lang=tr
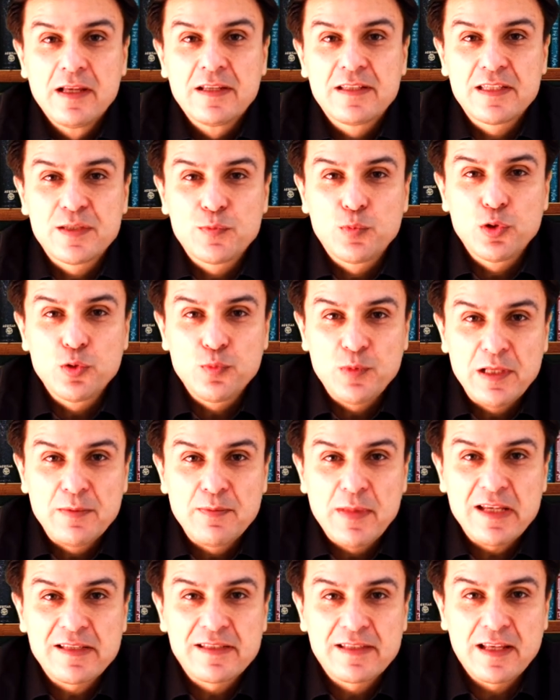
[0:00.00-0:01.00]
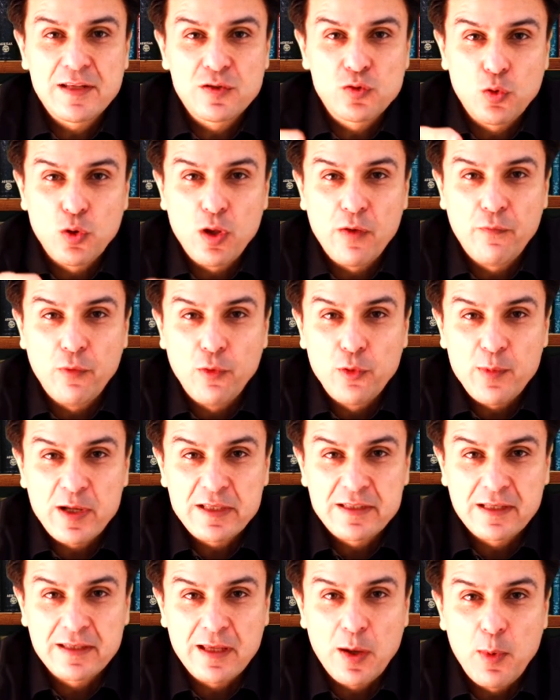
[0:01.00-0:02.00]
Siz bunu bilmezseniz ona
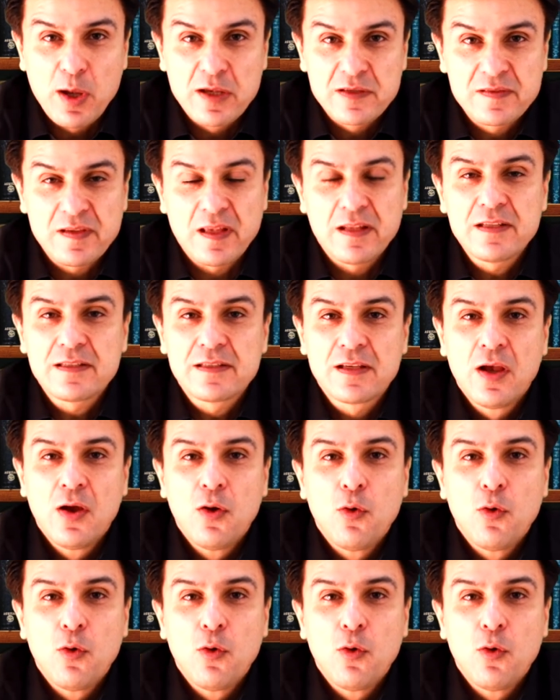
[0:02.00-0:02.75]
format atamazsanız